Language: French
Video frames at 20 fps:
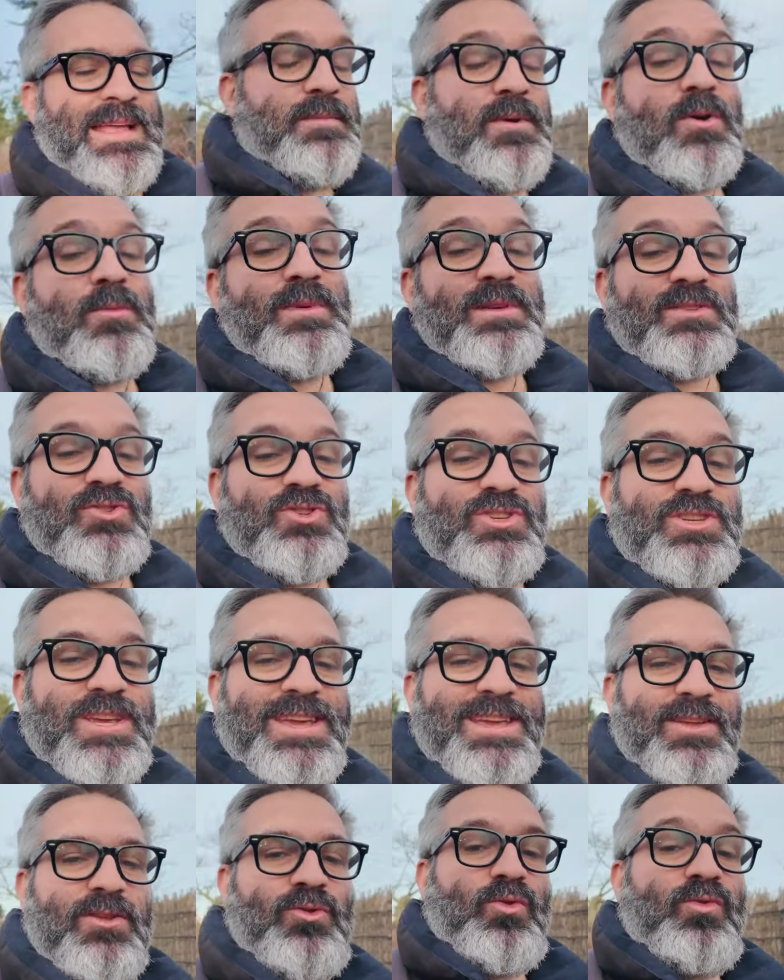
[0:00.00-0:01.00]
C'est marrant parce que
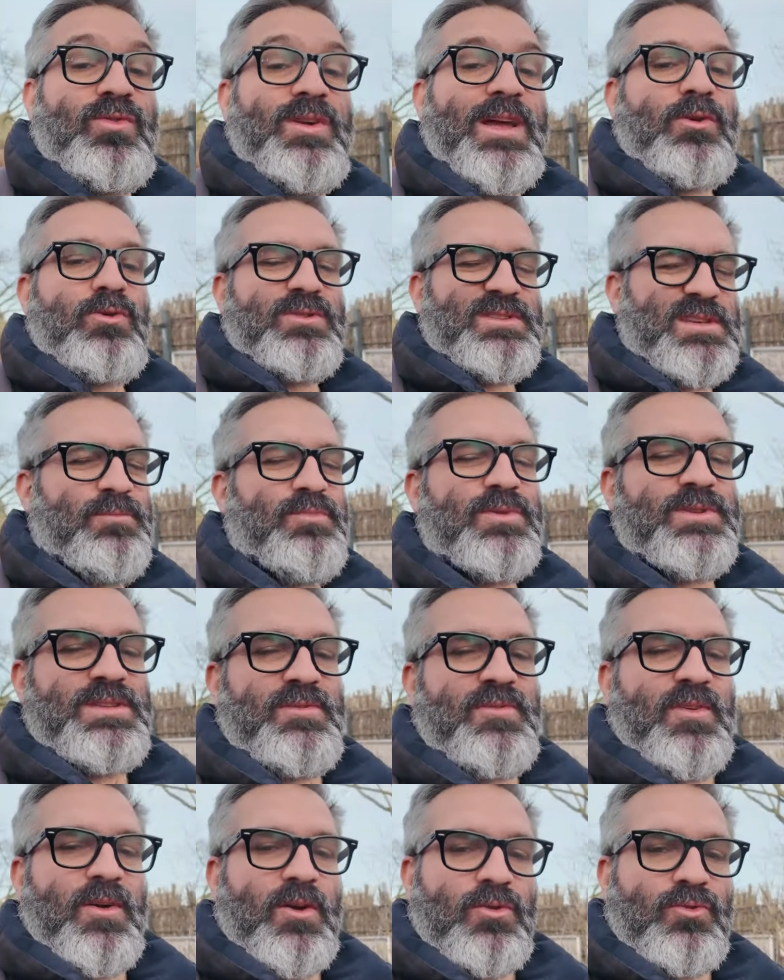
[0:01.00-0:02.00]
chacun trouve la cause un peu
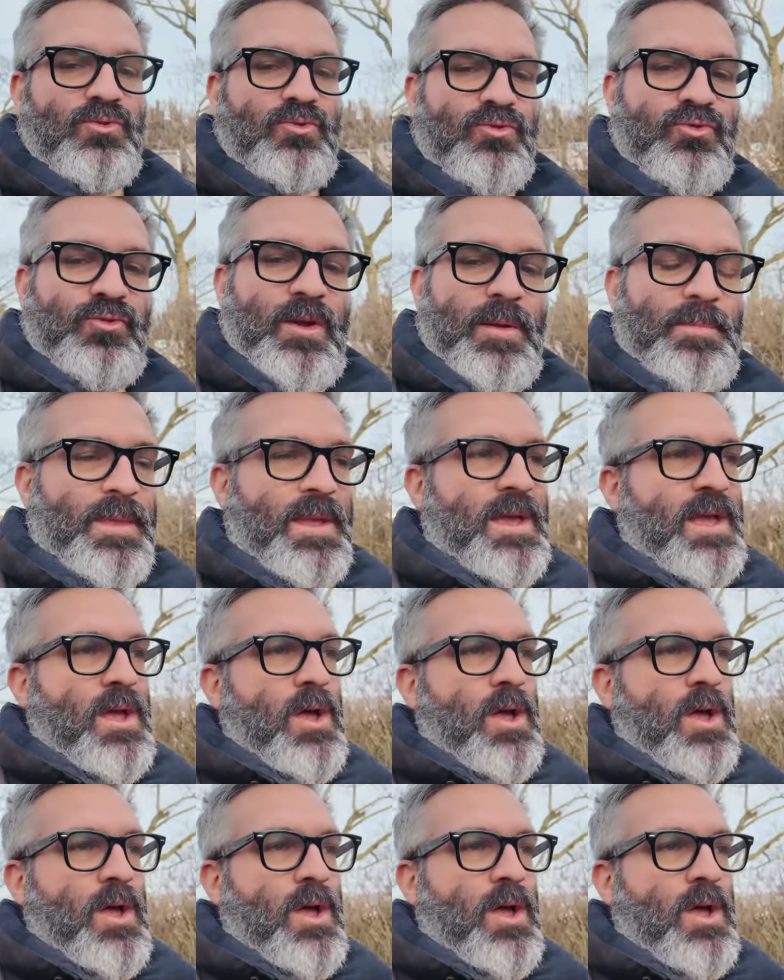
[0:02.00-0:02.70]
différente, tu vois.